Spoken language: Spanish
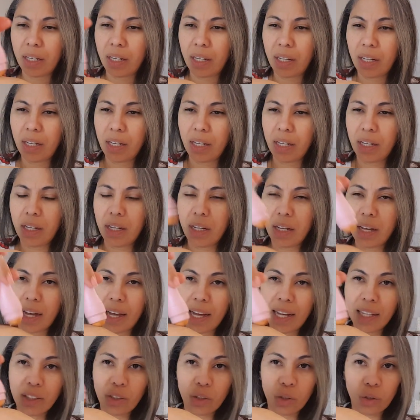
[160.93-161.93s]
Y
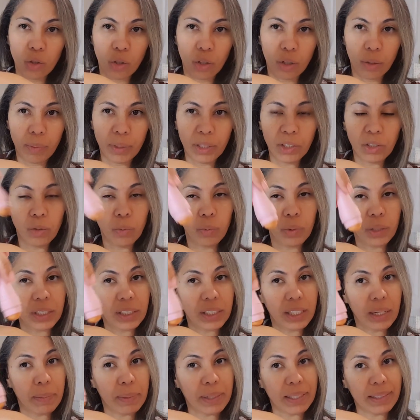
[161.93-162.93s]
absorbe
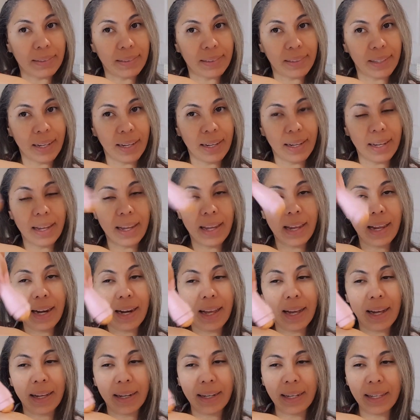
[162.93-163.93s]
supuestamente
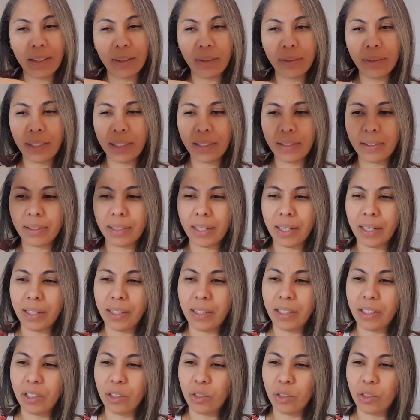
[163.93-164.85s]
el área donde está